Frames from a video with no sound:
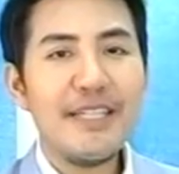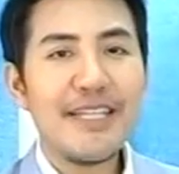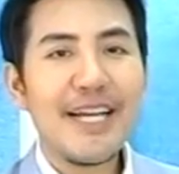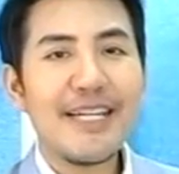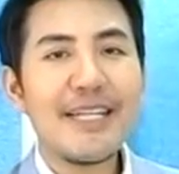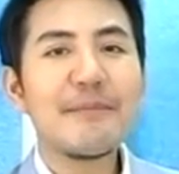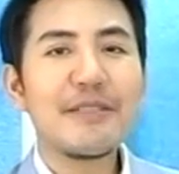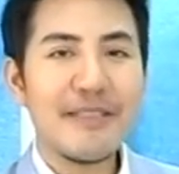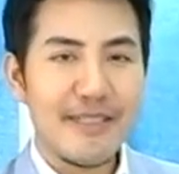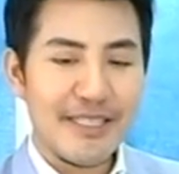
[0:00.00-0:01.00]
ธีการนำ
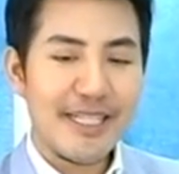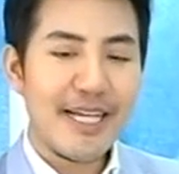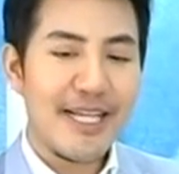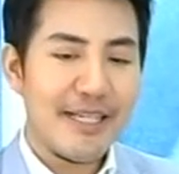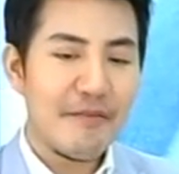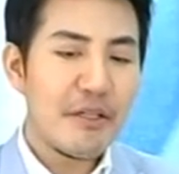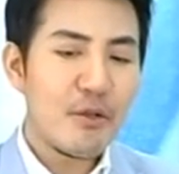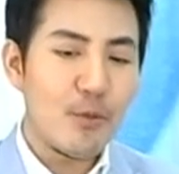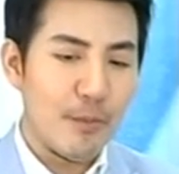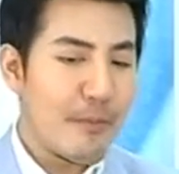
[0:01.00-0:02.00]
เสนอยังไงครับว่า
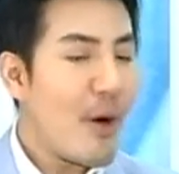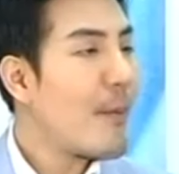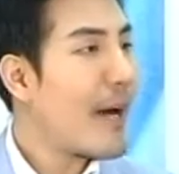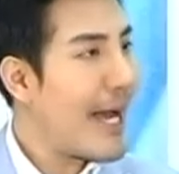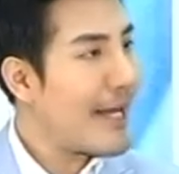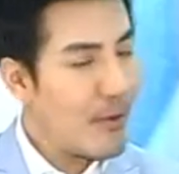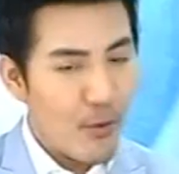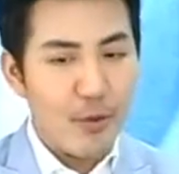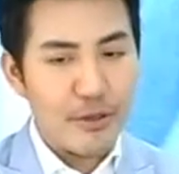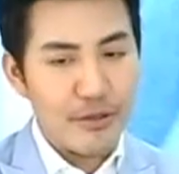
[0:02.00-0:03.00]
กลุ่มเป้าหมายของ
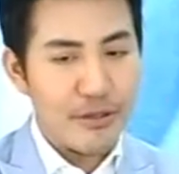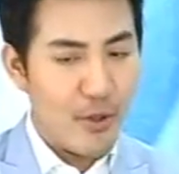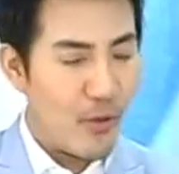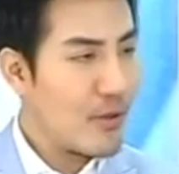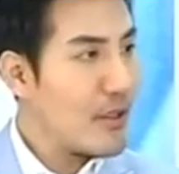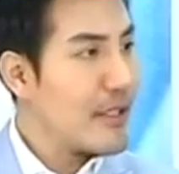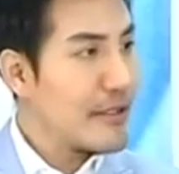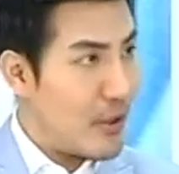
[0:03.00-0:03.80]
คน2อส